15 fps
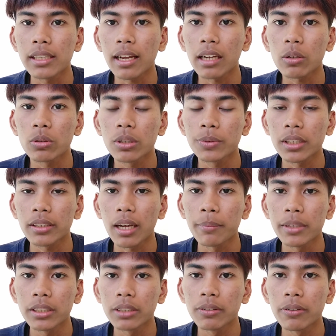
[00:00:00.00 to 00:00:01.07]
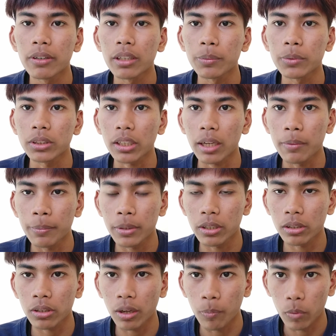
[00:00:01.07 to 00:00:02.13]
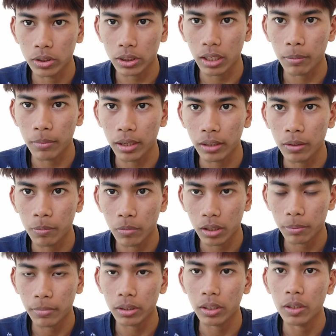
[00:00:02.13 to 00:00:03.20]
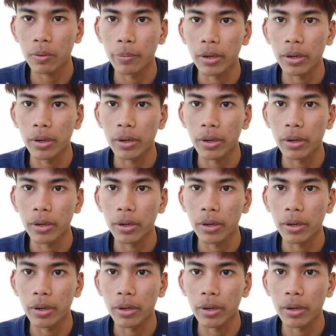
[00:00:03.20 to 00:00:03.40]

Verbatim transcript: Silakan kunjungi website kami di www.pustakamipi.com. Wassalamualaikum warahmatullahi